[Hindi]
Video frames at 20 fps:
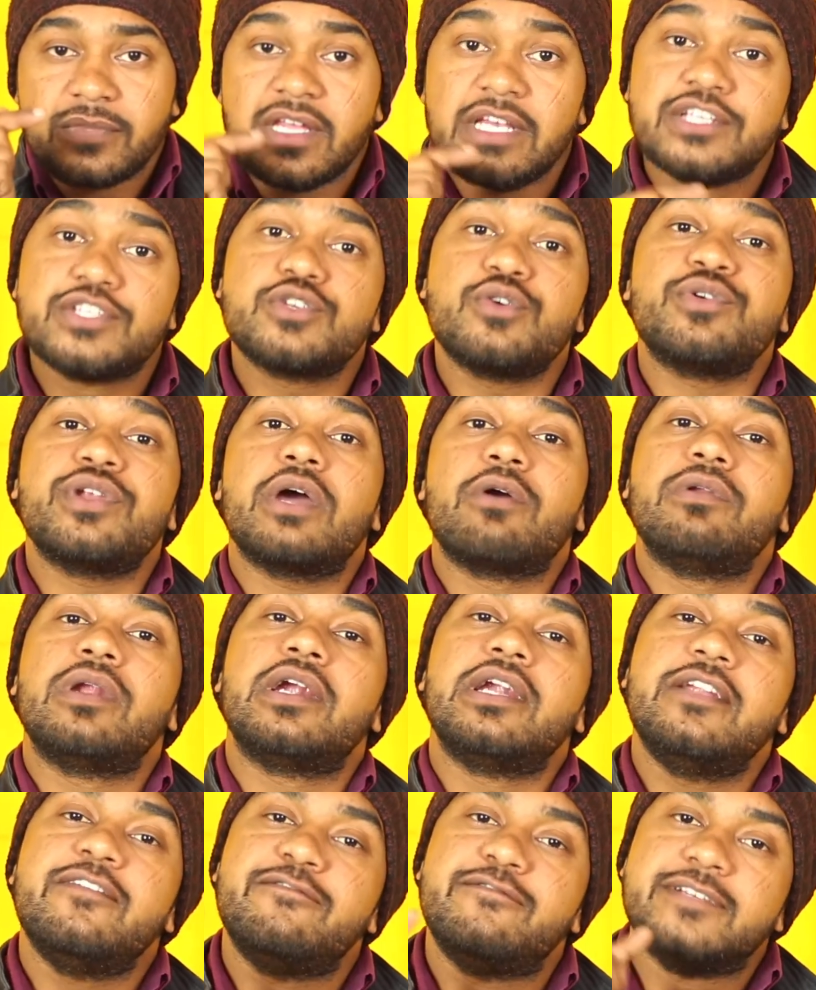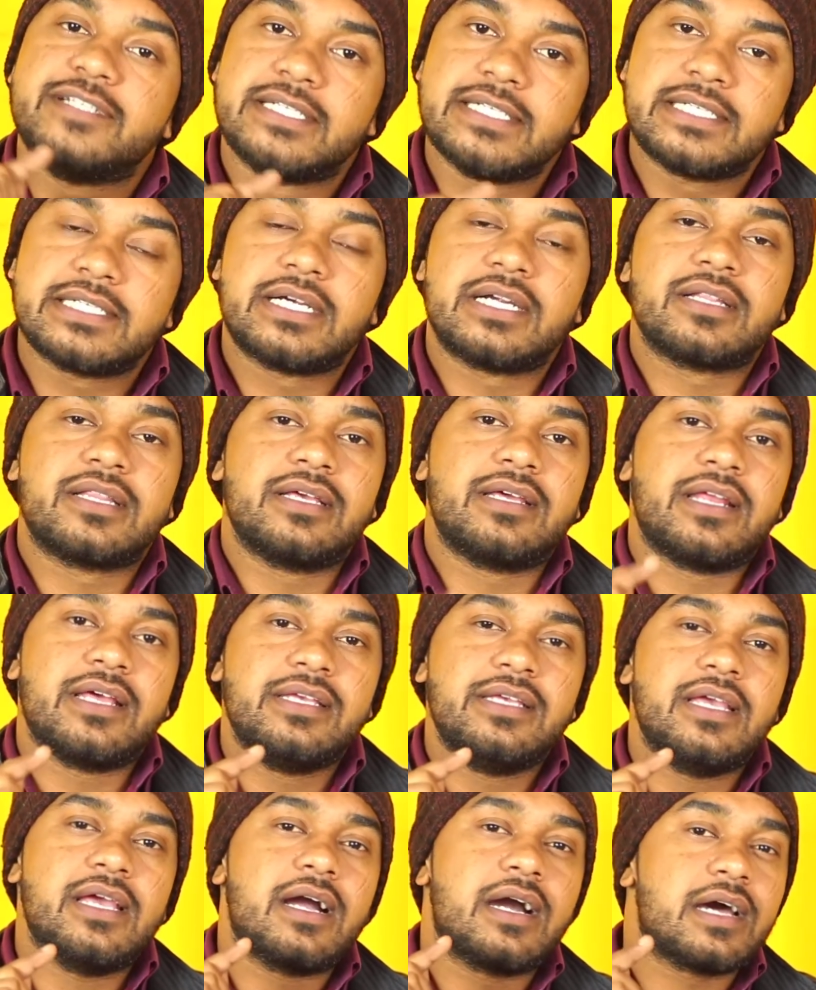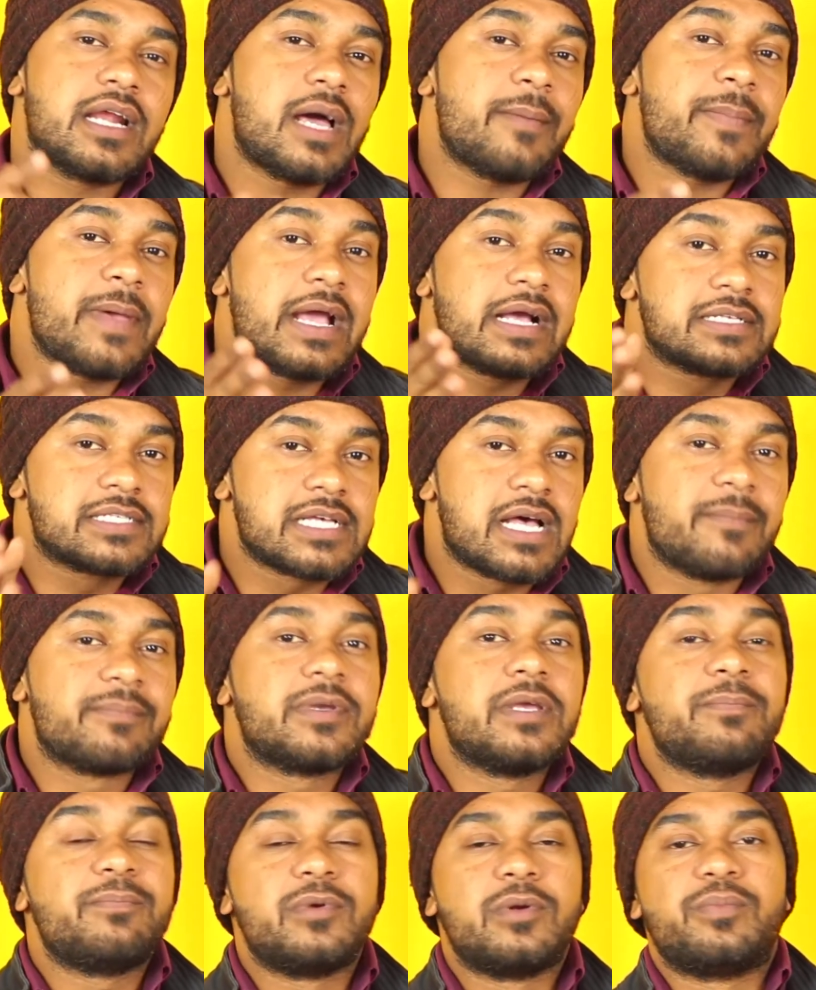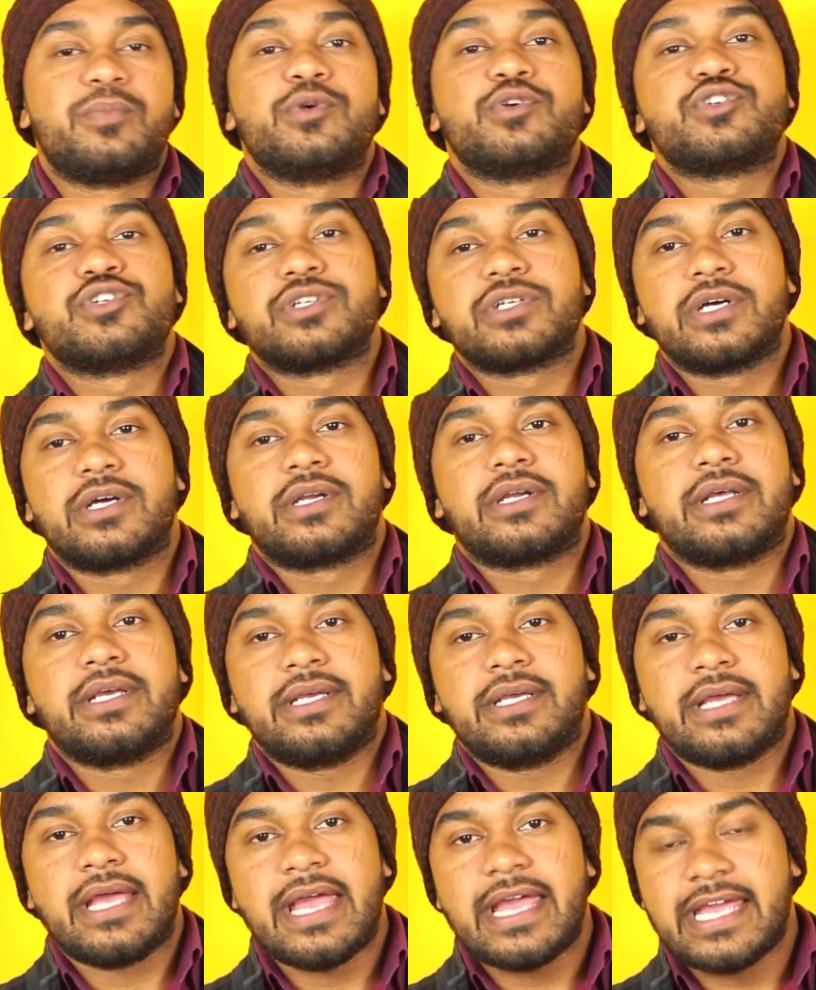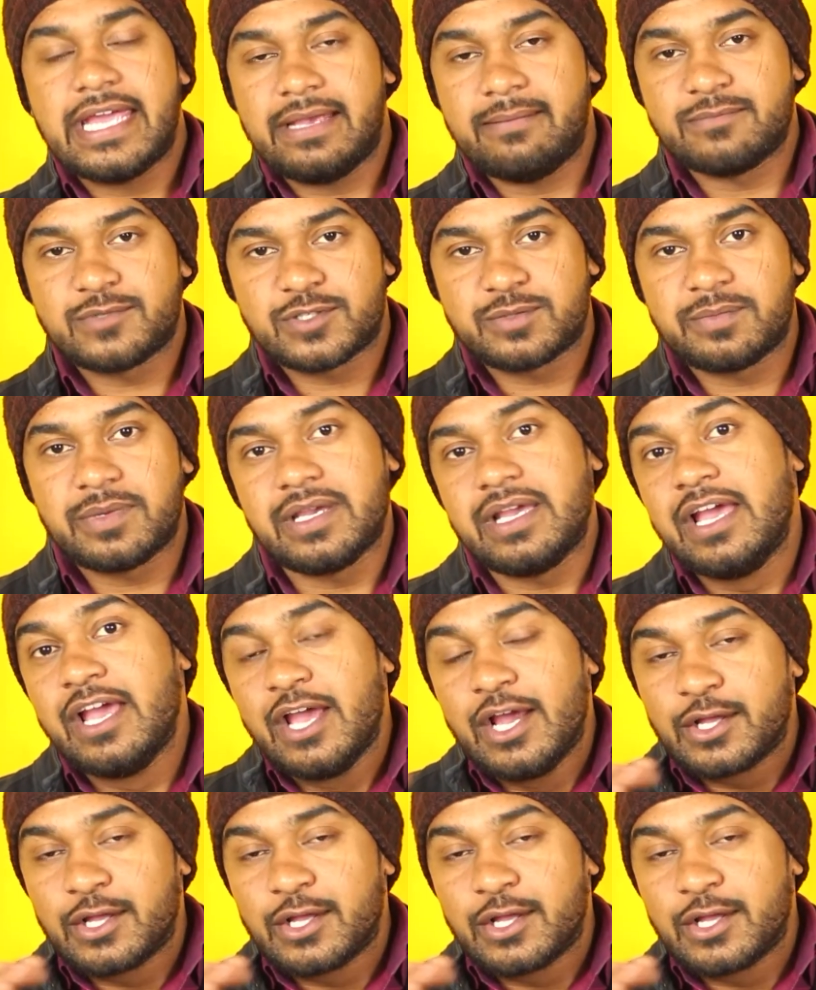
इसको रेगुलरली विजिट करते रहिए अगर आप एग्ज़ाम की प्रिपरेशन कर रहे हैं एम्स में